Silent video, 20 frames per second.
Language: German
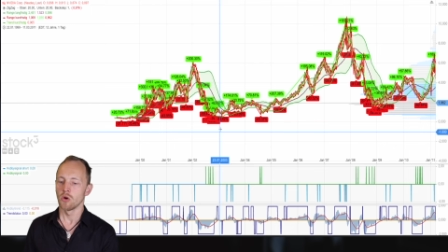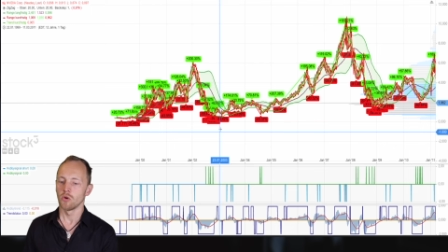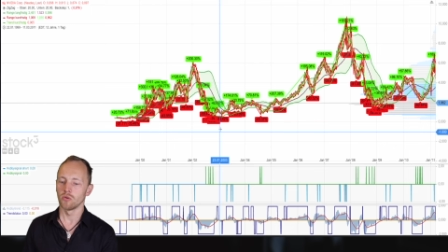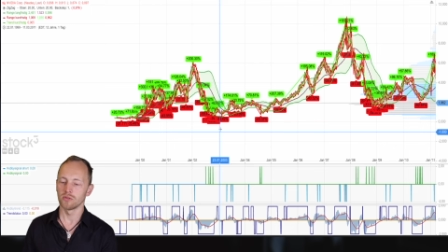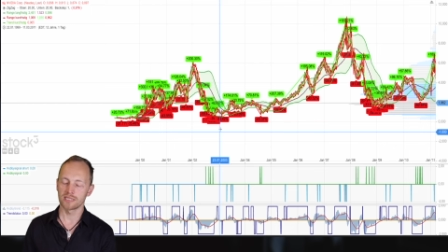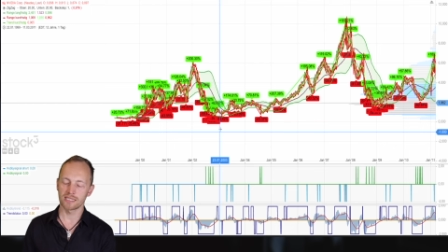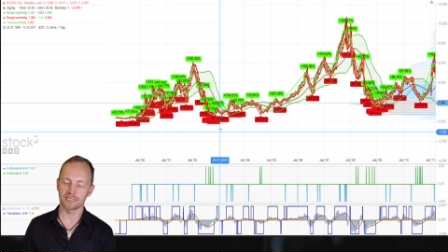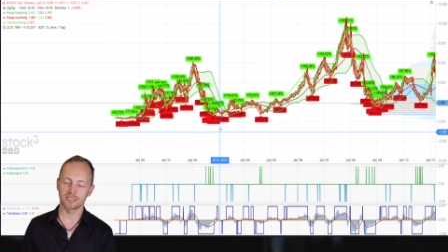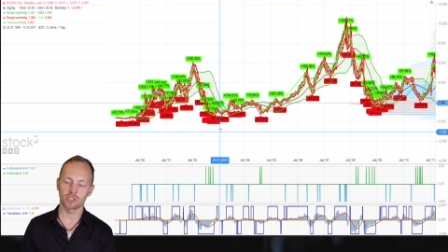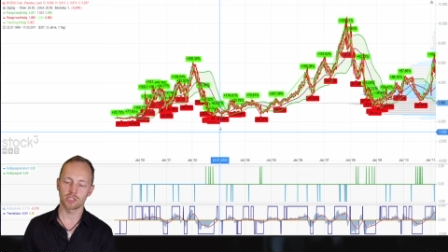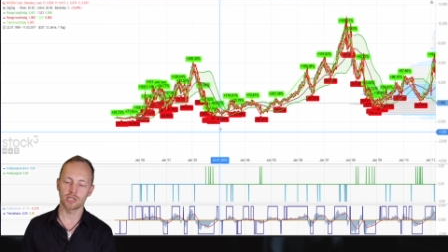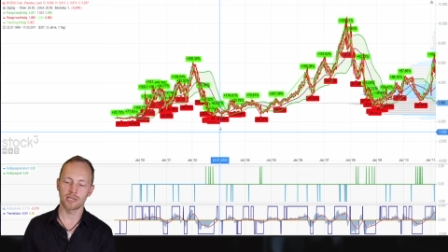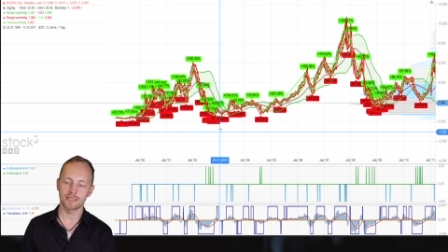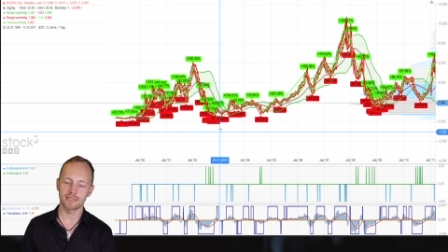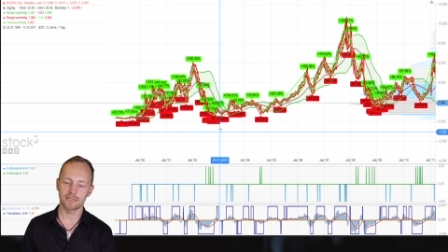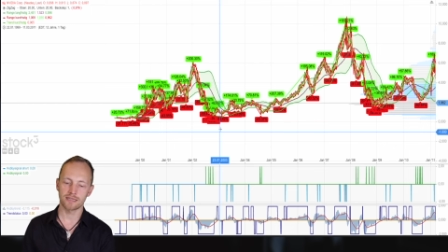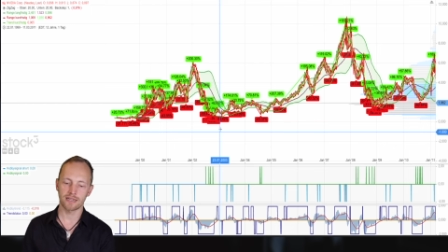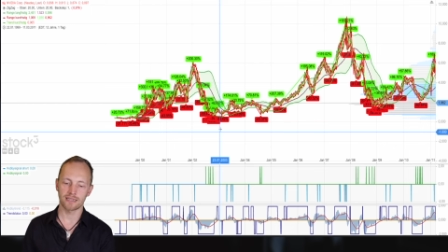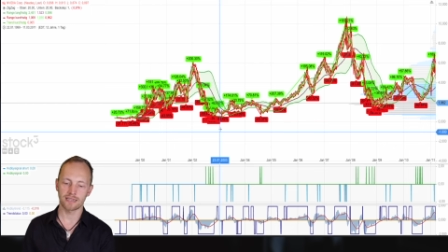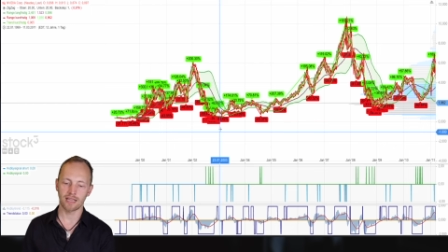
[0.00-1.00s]
Und jetzt stellt
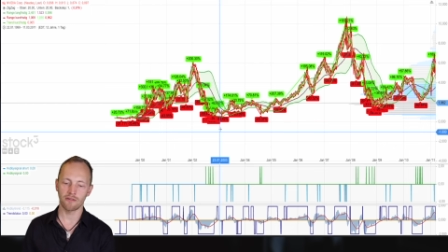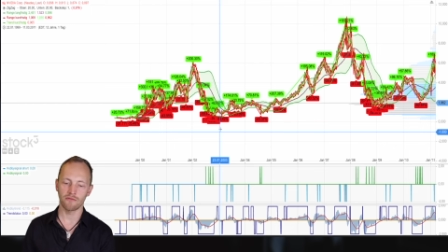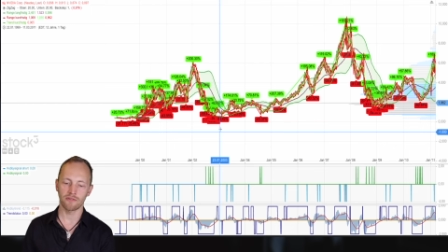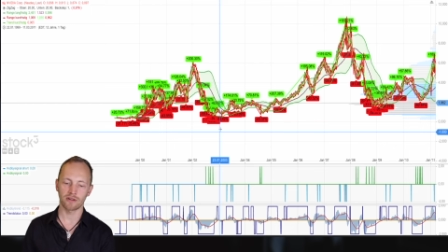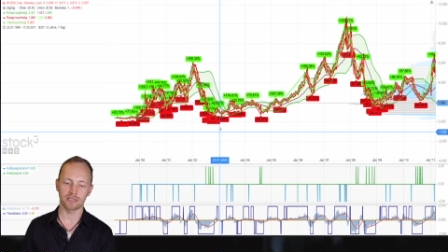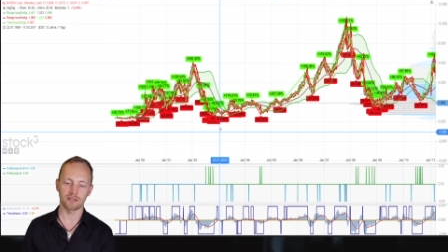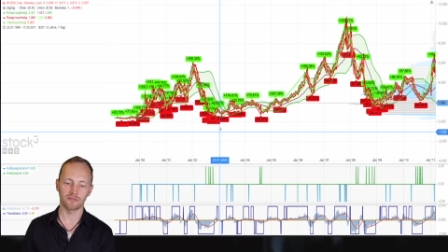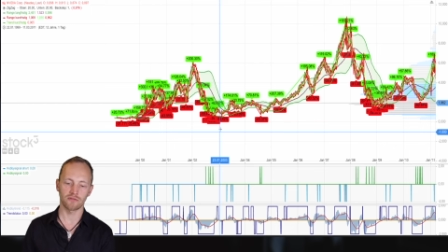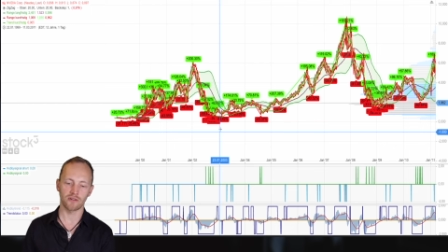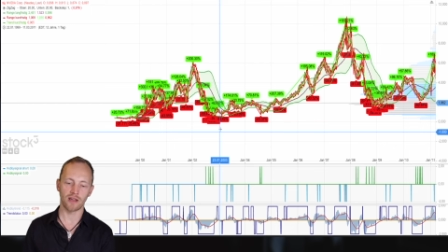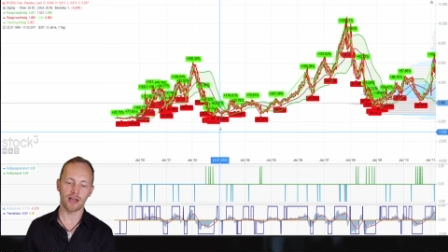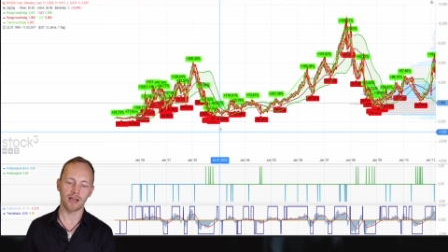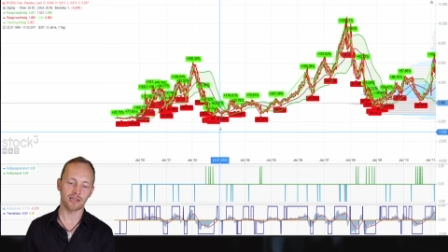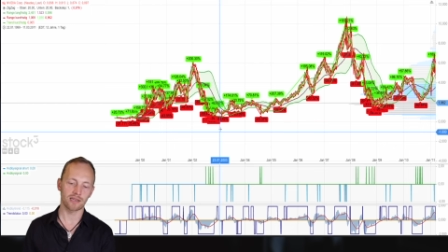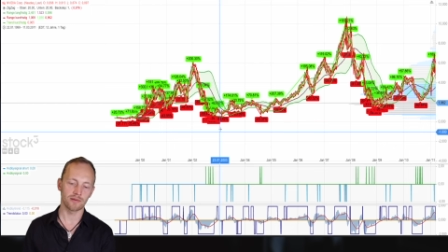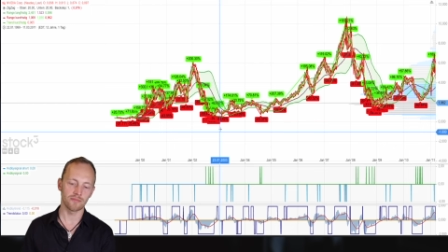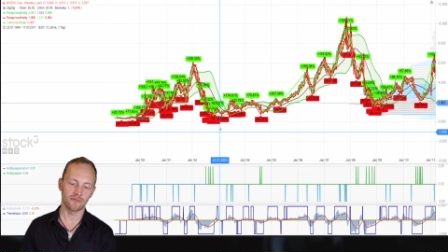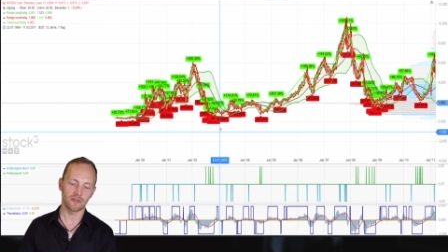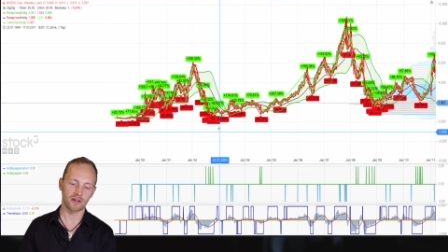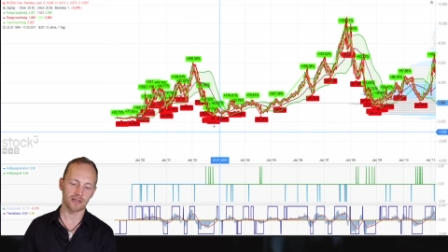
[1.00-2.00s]
sich halt einfach die Frage
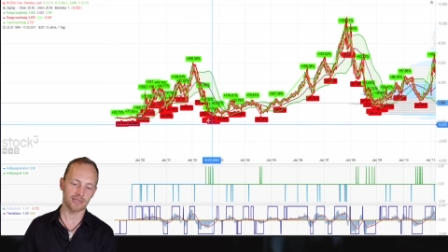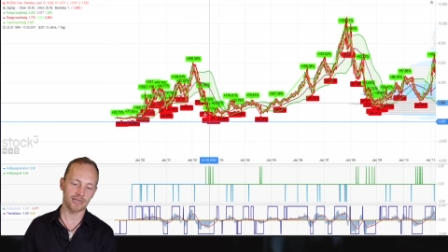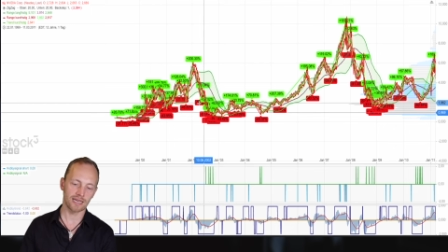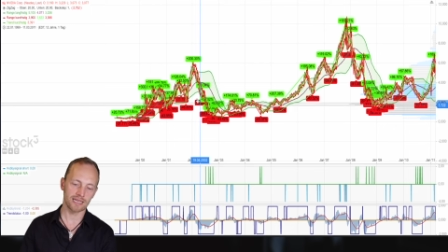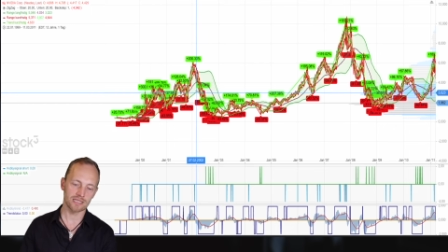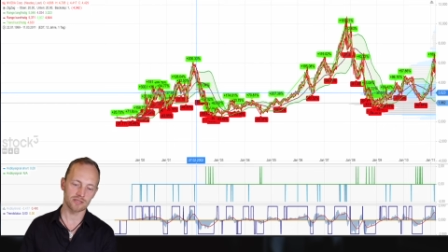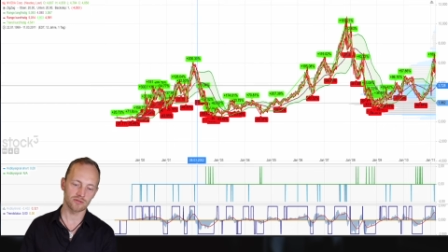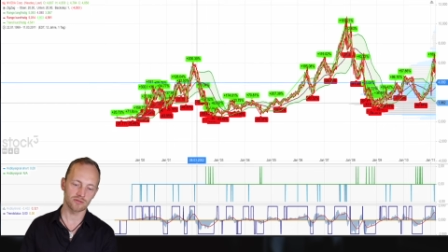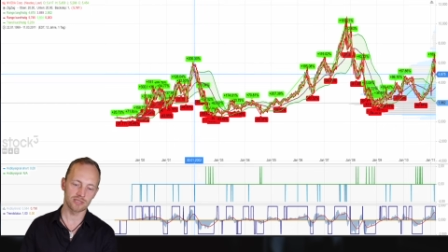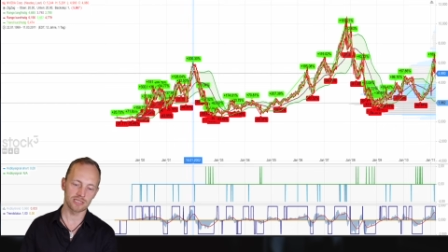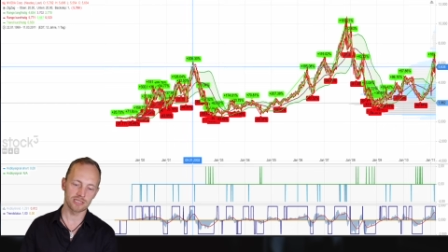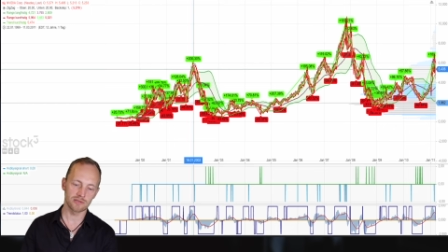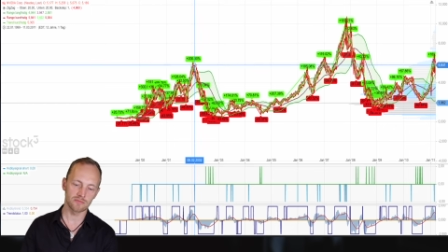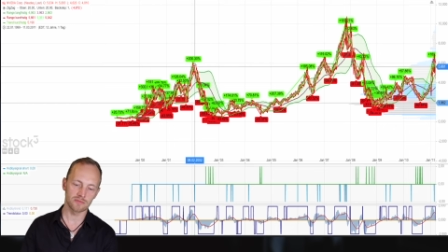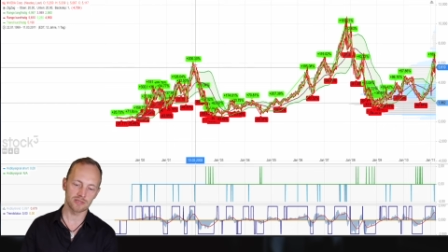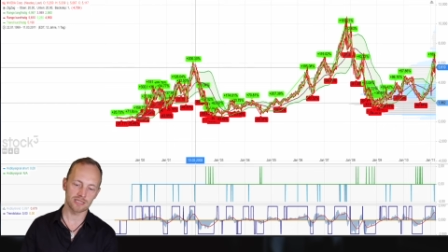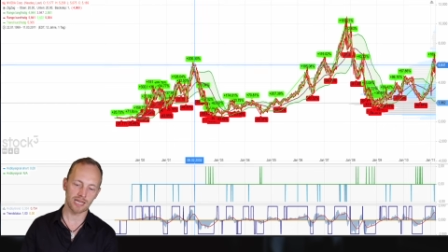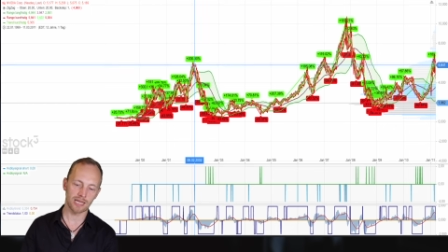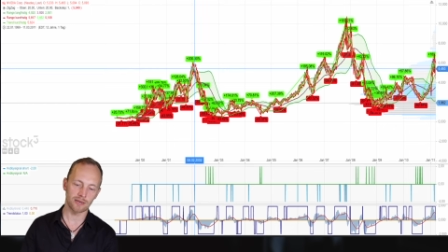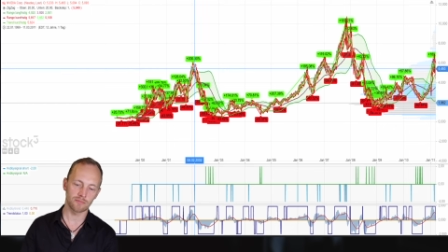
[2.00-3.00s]
im Vergleich zu diesem
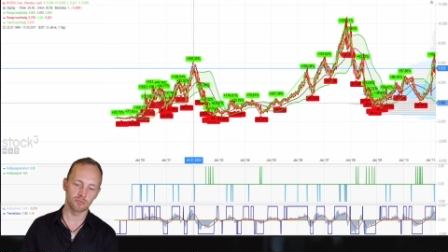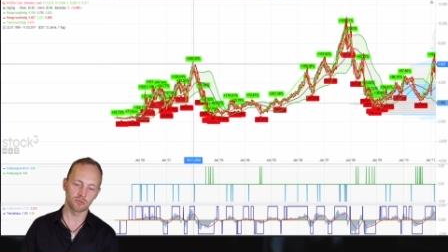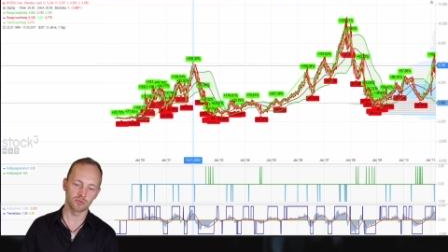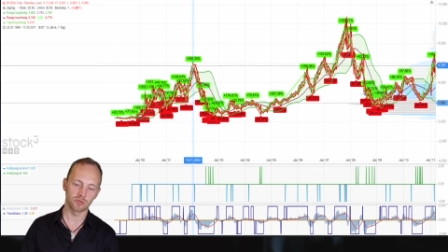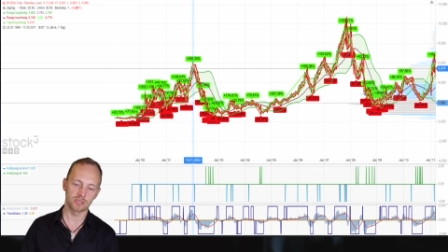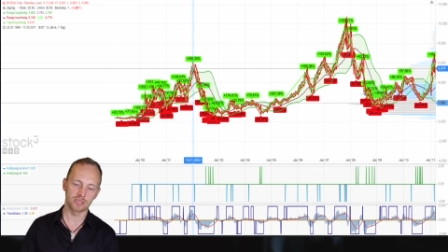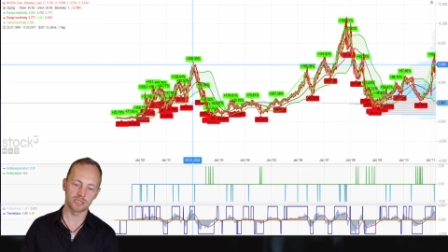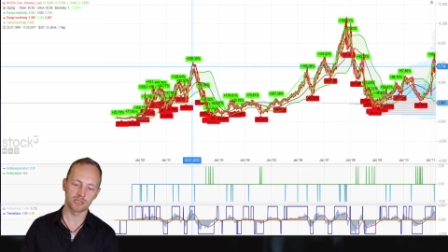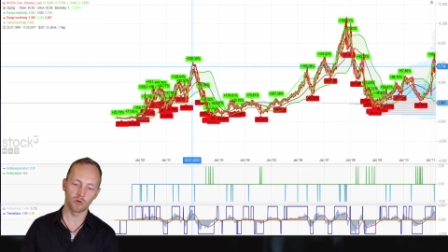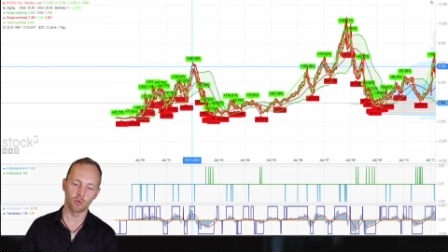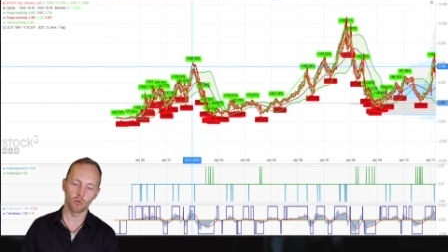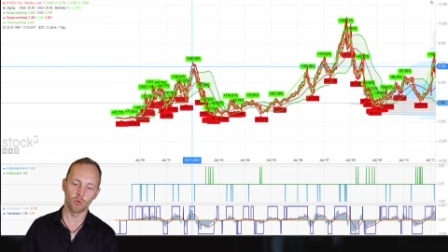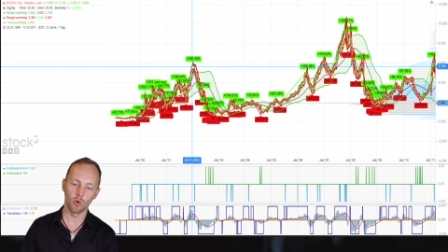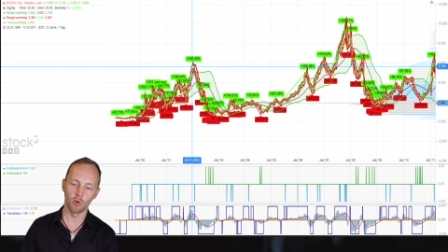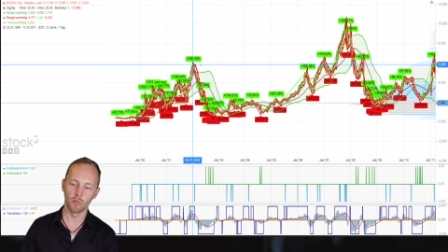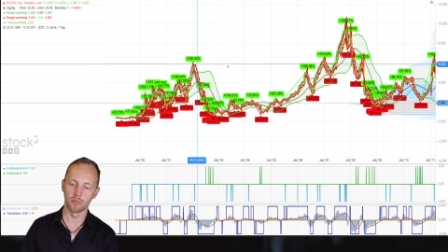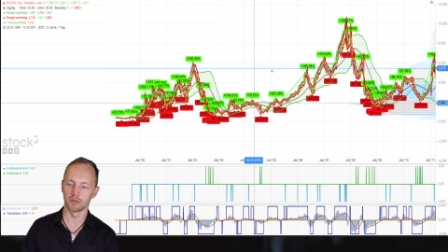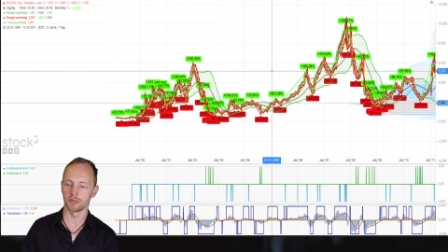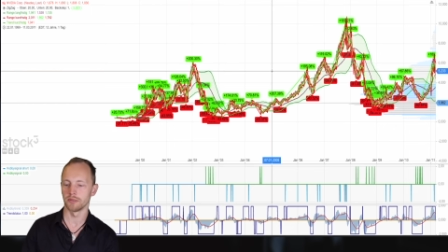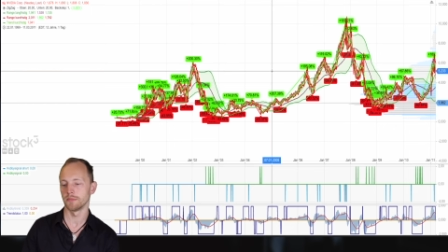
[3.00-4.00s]
Zeitpunkt hier
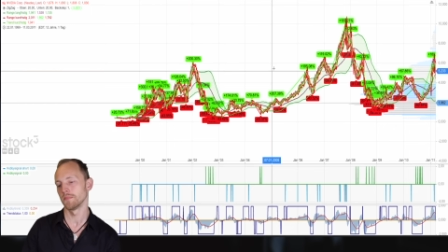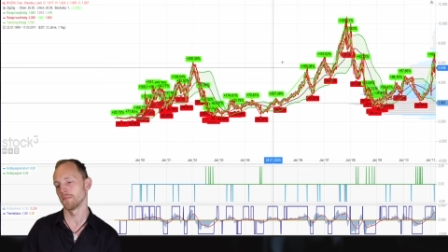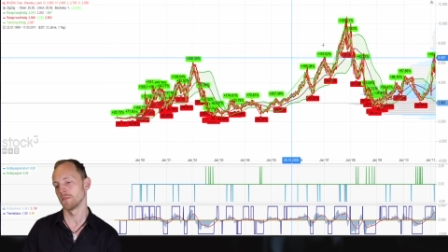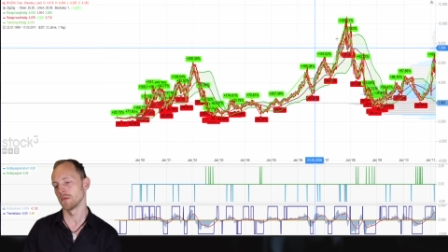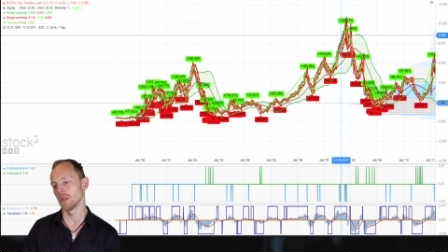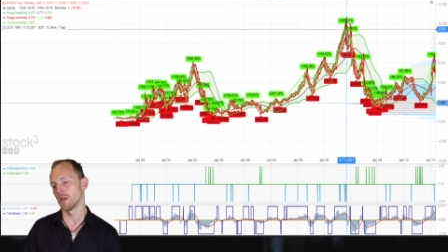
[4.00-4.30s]
oben,